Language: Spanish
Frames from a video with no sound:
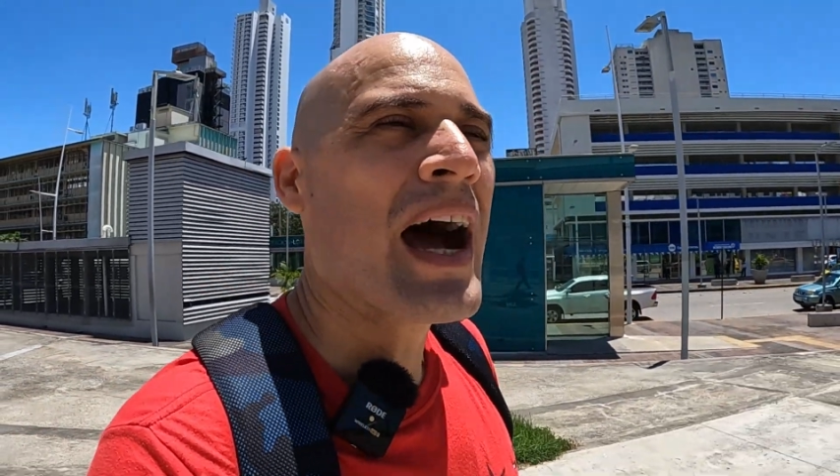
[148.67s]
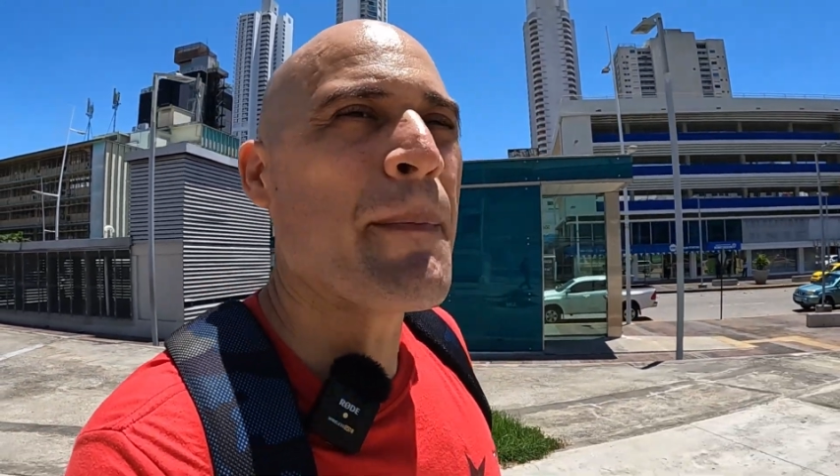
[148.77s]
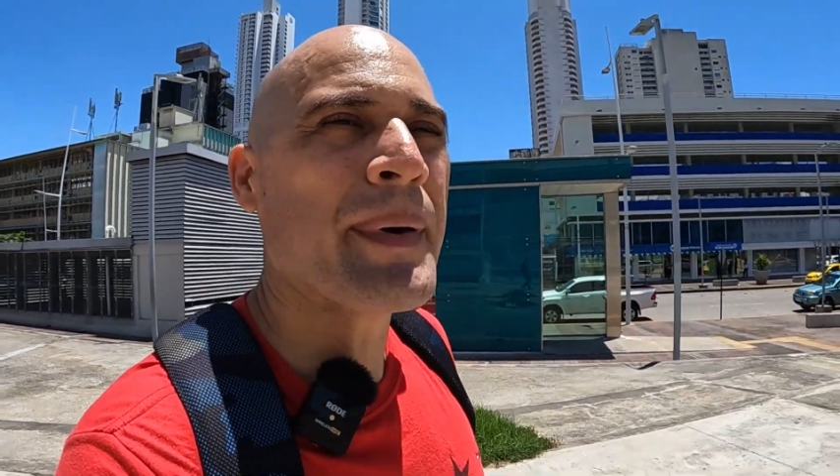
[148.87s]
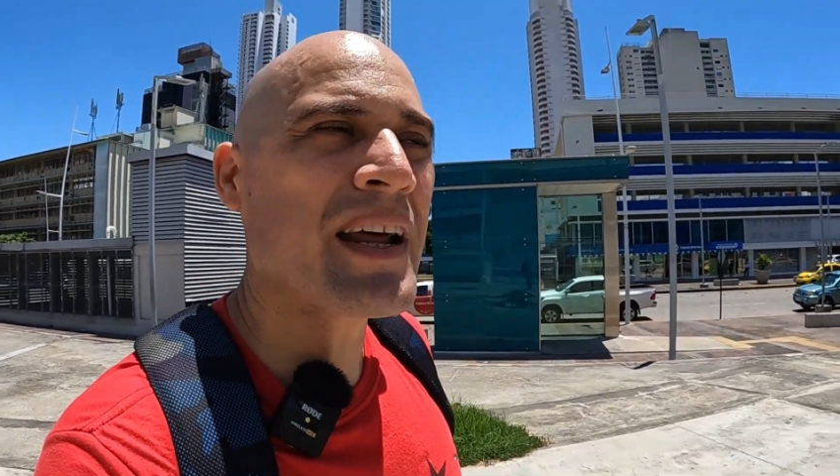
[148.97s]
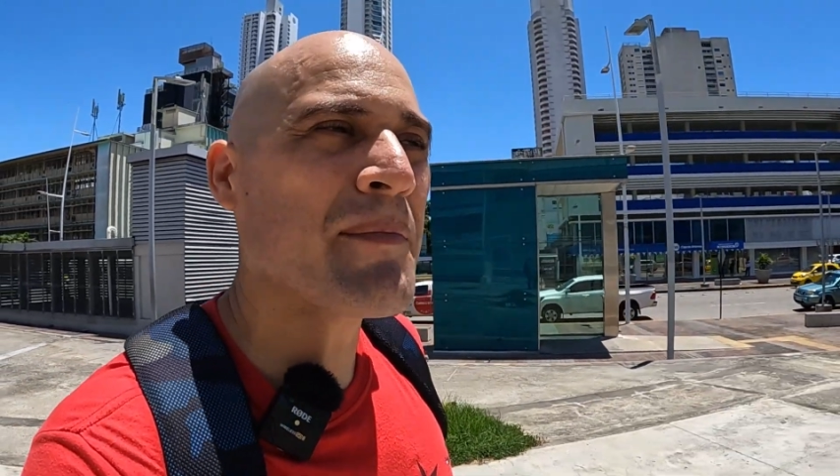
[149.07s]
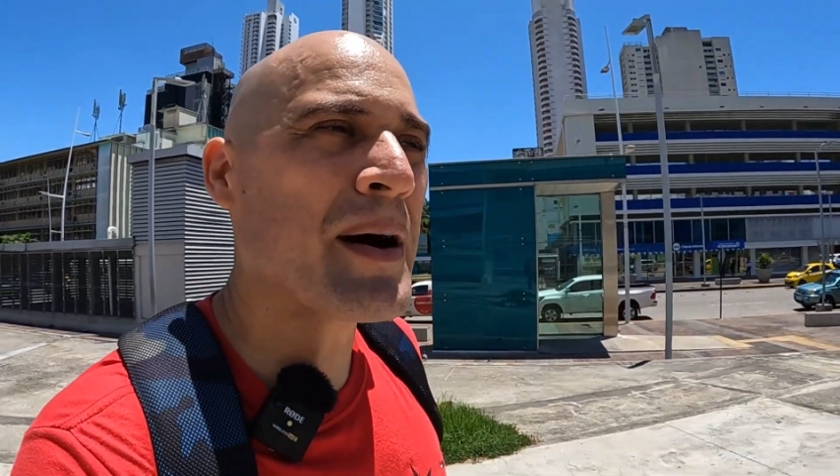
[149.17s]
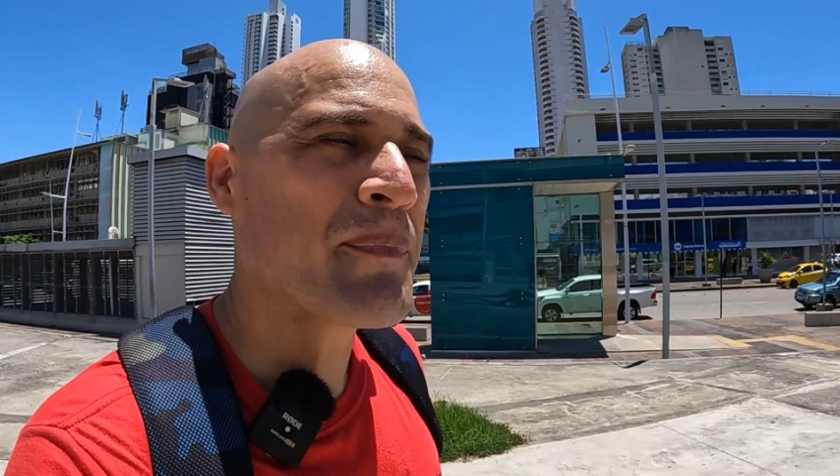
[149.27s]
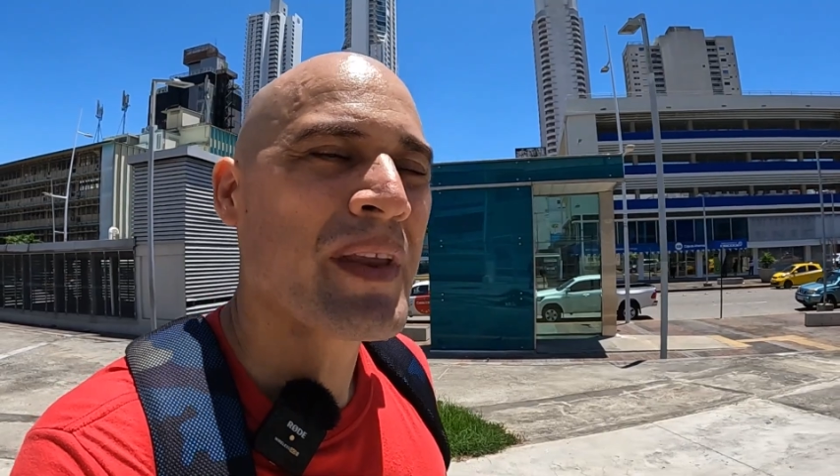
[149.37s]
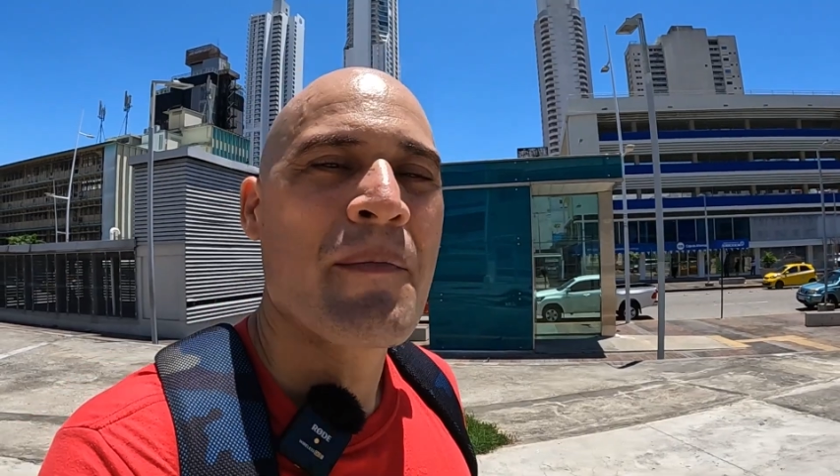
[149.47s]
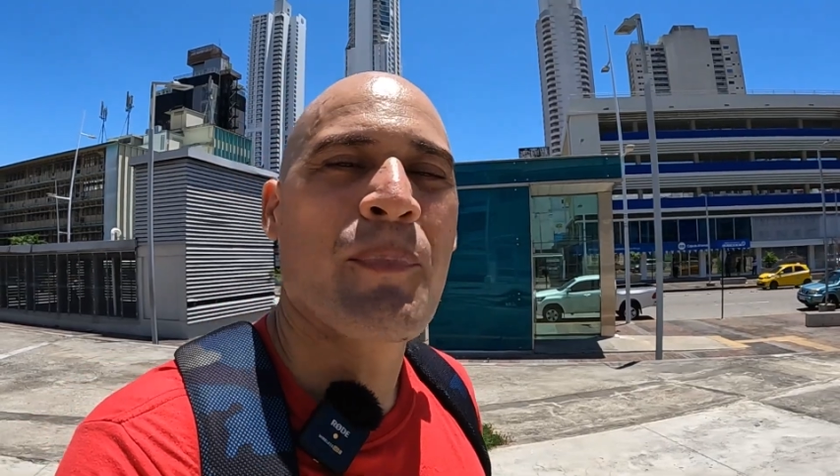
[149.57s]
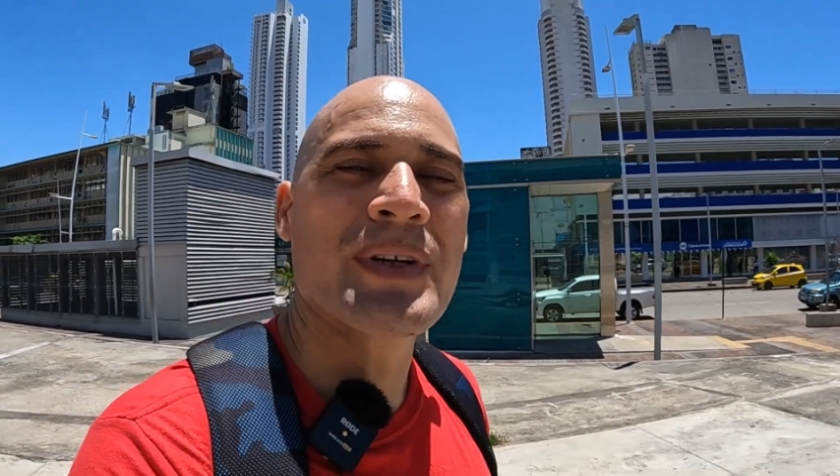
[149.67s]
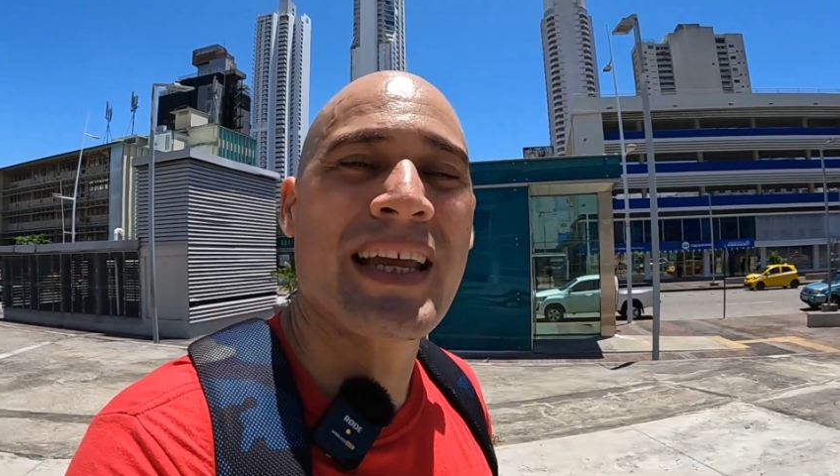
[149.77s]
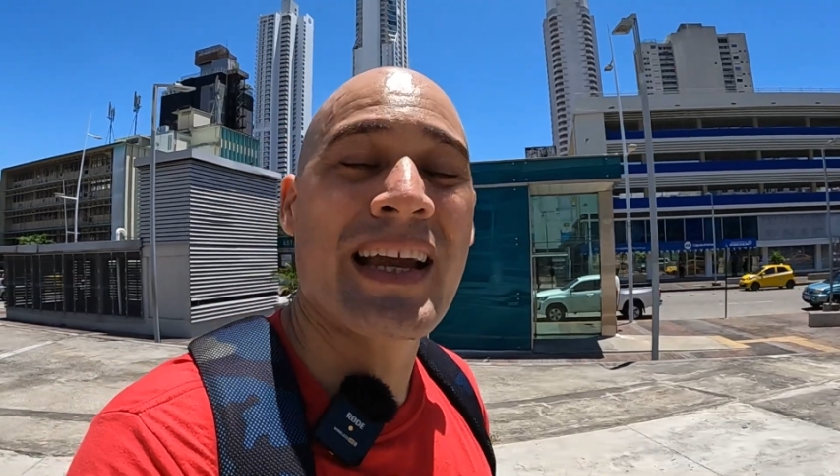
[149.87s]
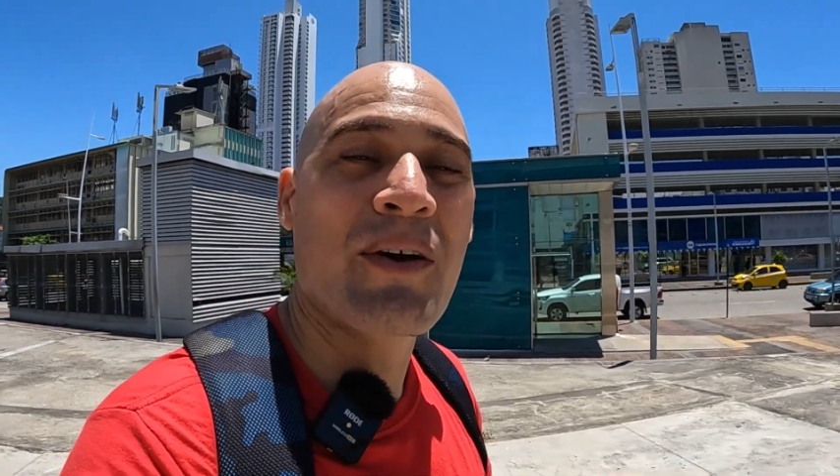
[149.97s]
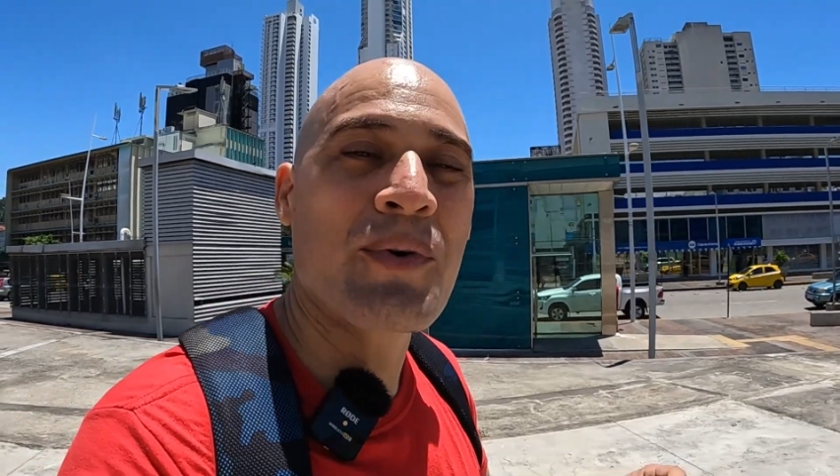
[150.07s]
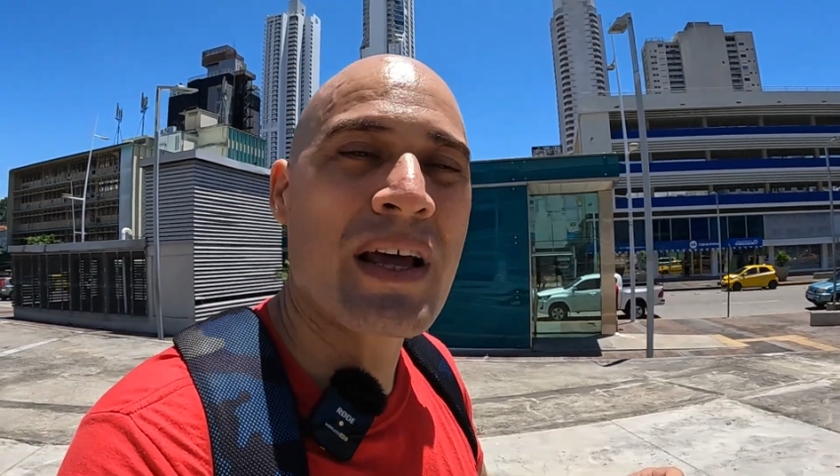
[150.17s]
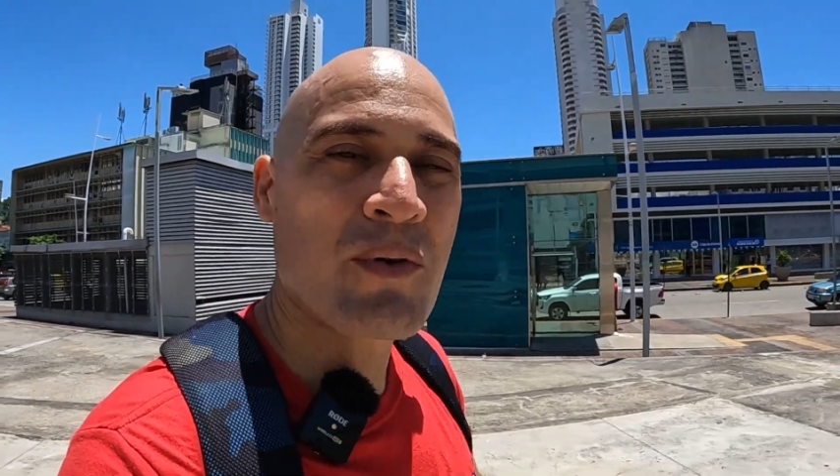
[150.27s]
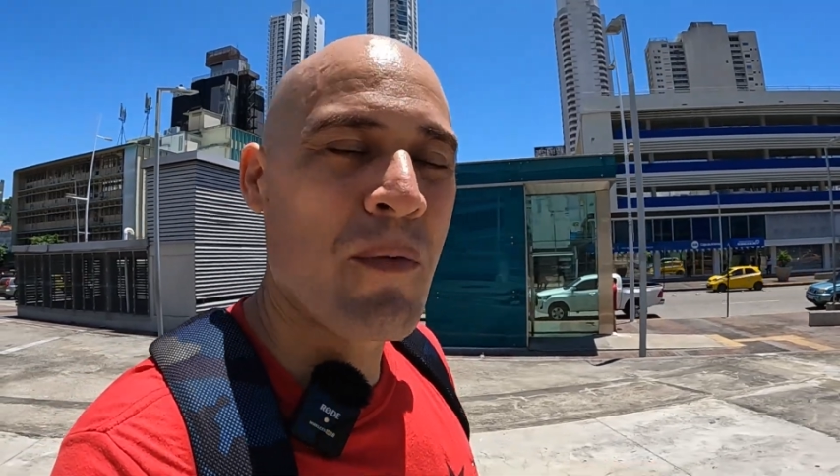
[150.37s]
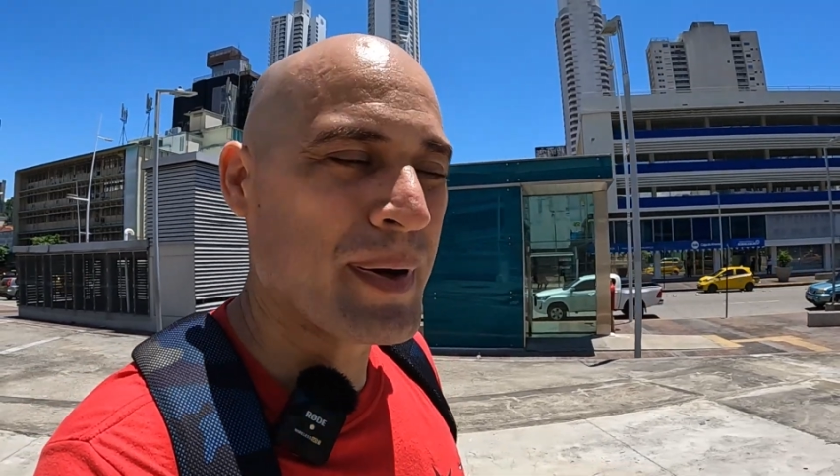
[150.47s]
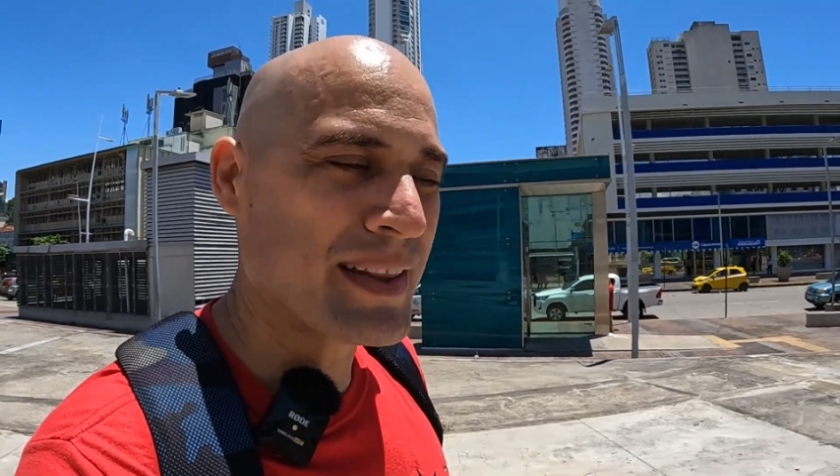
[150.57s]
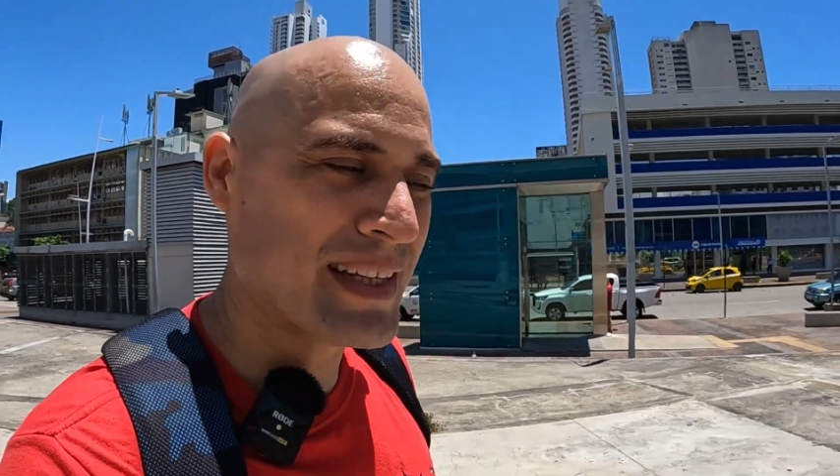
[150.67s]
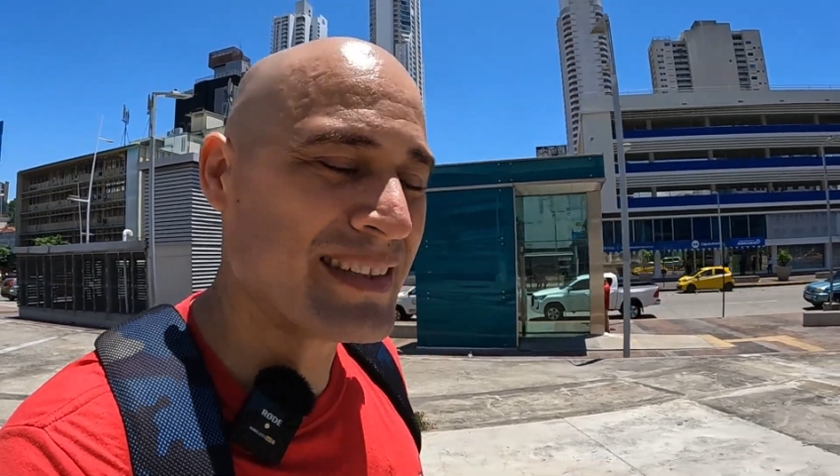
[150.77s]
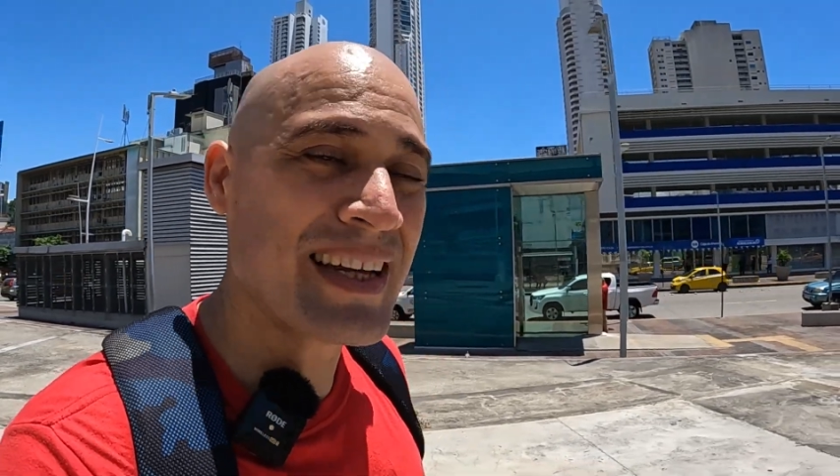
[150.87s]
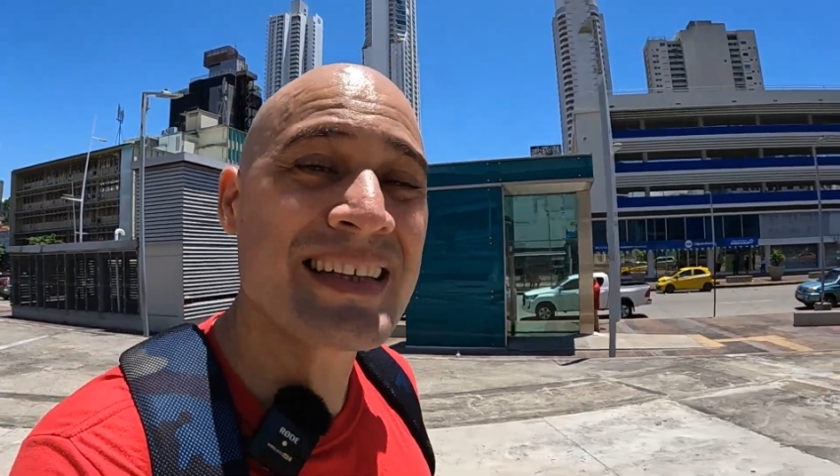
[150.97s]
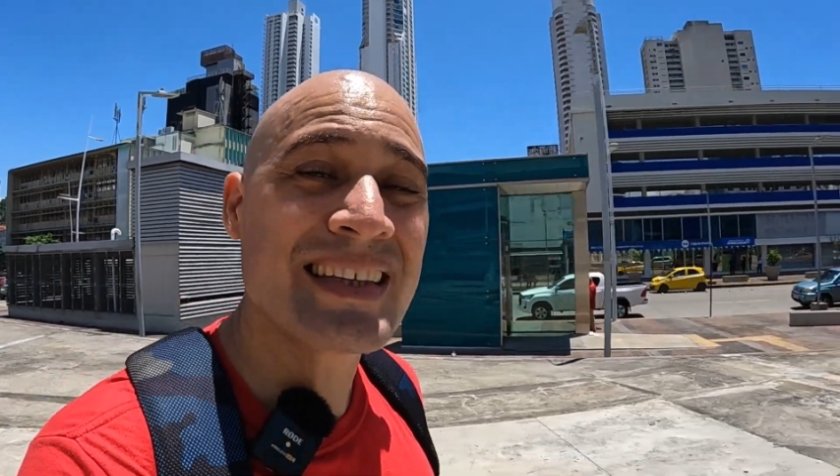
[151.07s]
a Panamá pues en algunas competencias